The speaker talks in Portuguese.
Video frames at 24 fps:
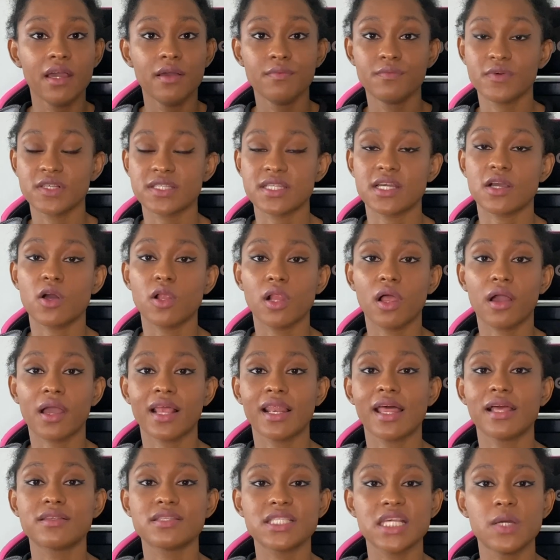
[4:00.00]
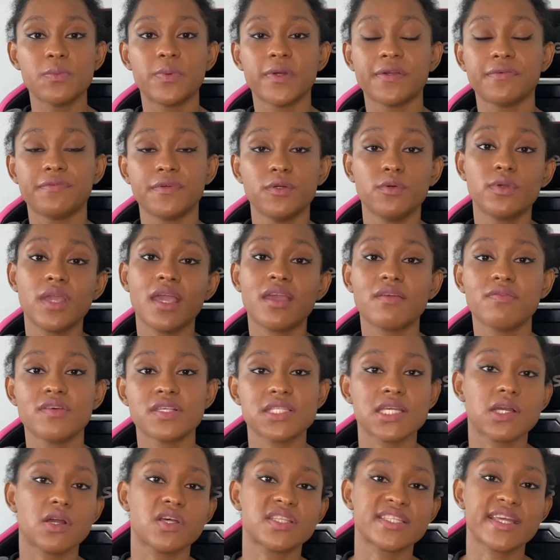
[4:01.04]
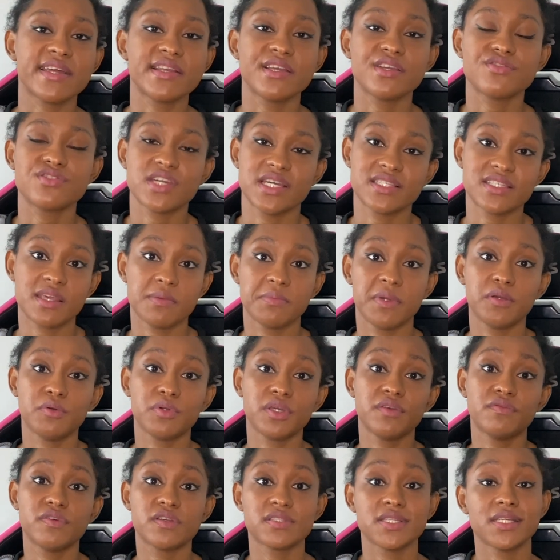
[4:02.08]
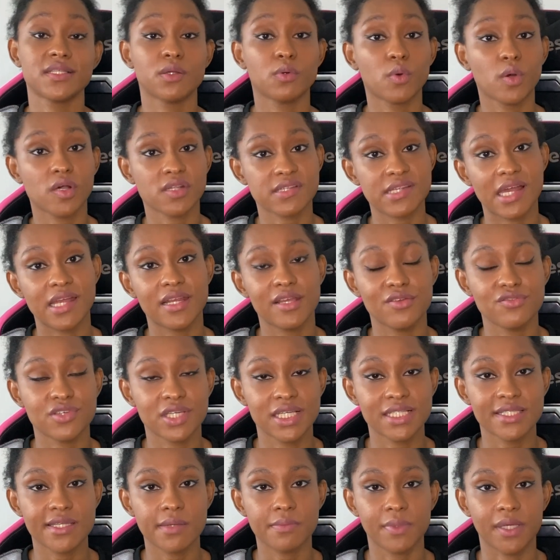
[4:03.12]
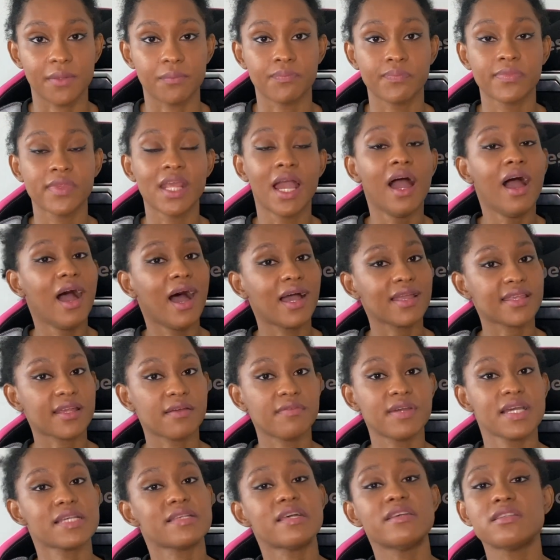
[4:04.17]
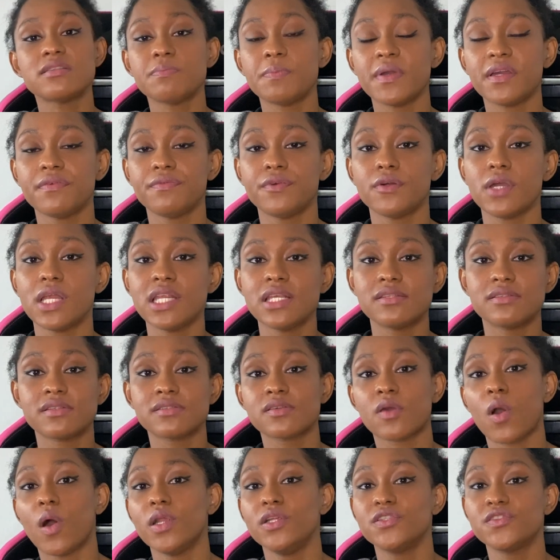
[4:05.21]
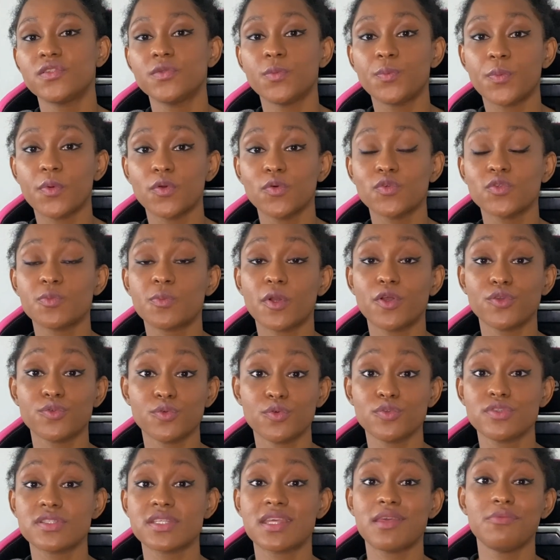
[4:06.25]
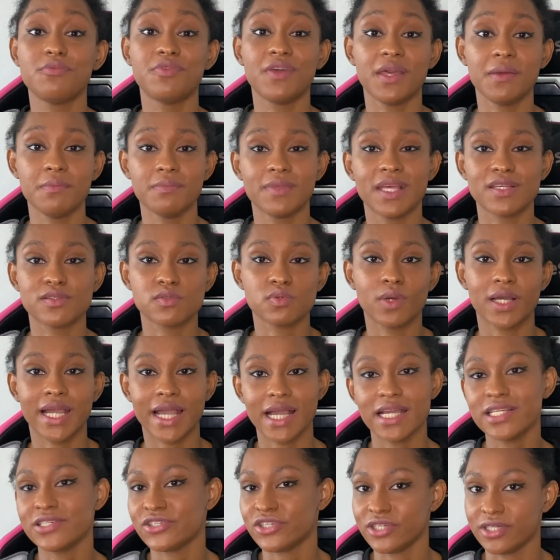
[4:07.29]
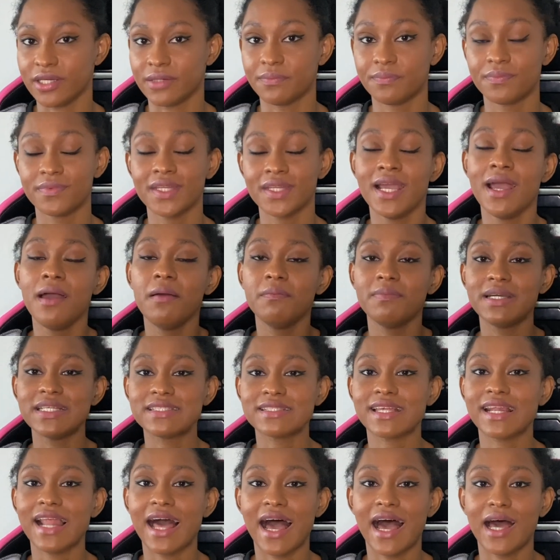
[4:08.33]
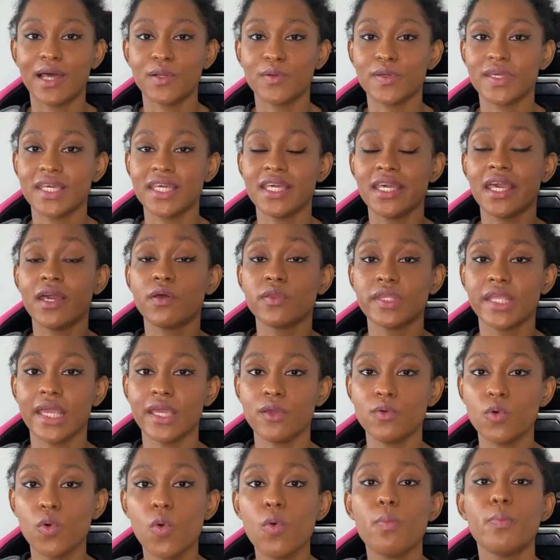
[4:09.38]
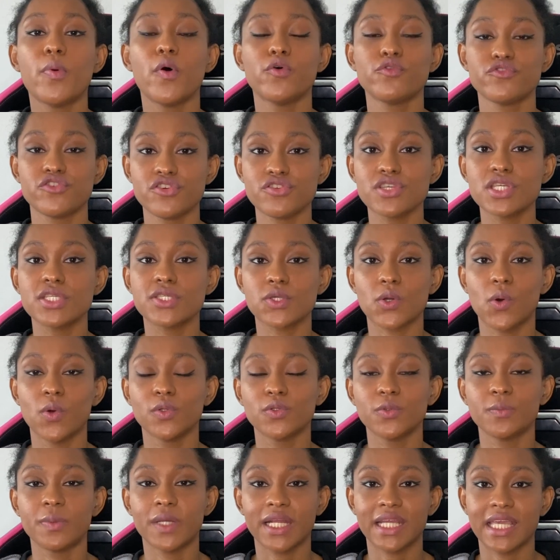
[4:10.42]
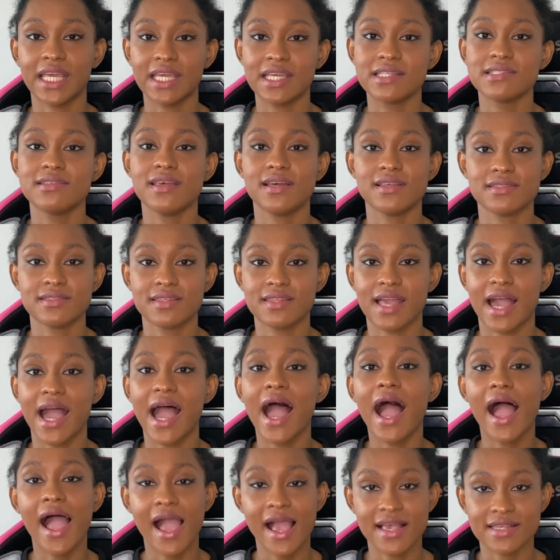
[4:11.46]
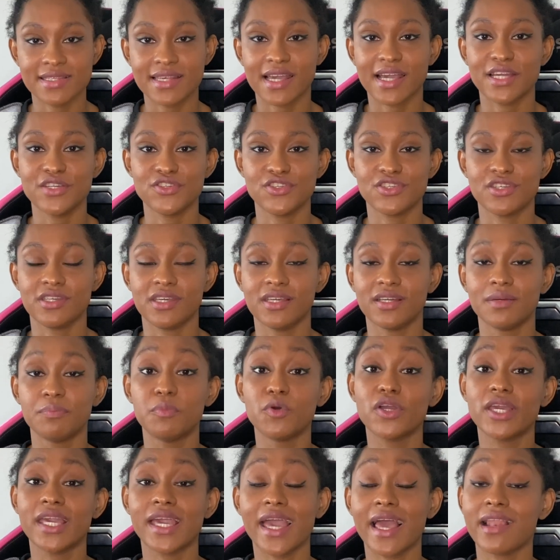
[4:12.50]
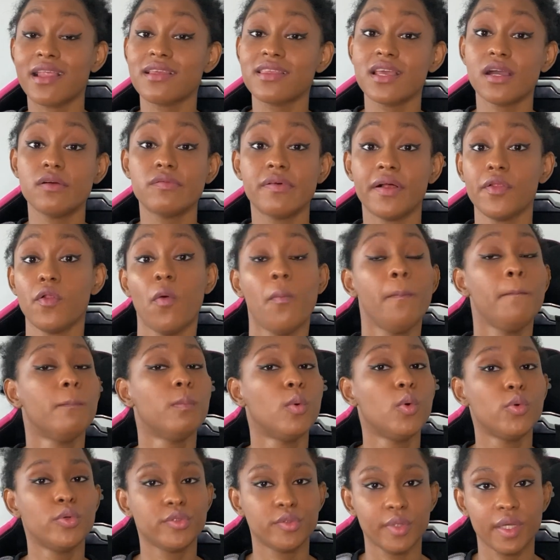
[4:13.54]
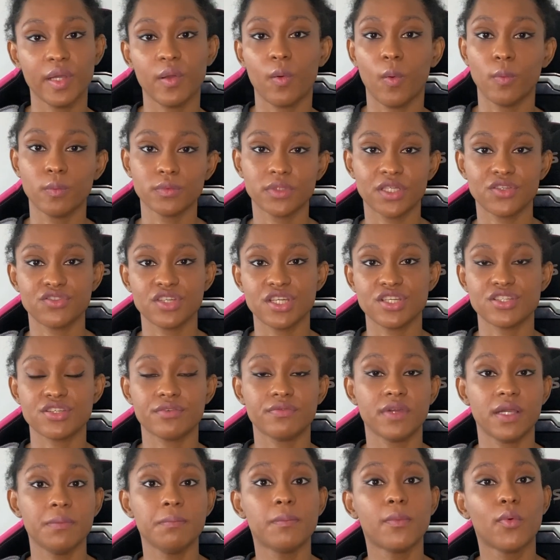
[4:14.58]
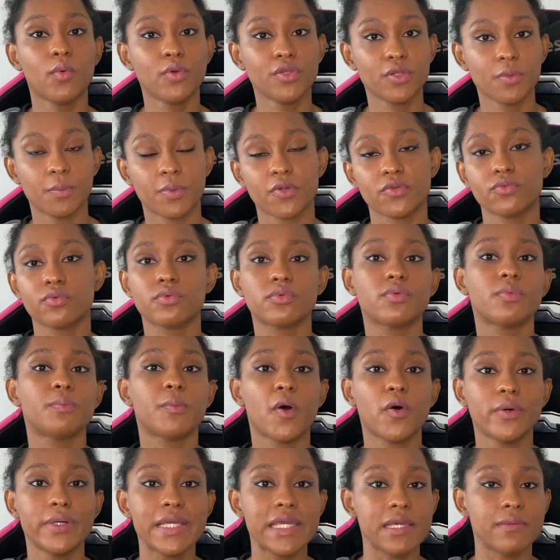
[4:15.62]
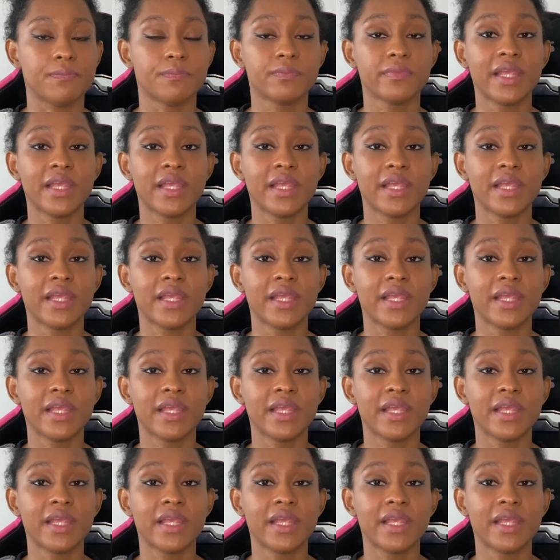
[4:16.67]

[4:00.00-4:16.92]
Você coloca lá no seu perfil o que, que você gostaria de receber, o que você não gostaria de receber. Através desse perfil, eles escolhem os produtos que vêm na sua caixinha. Mas claro que eu tenho um cupom de desconto para quem quiser assinar essa caixinha, porque ela tem um valor muito em conta, gente, vem muito produto bom aí,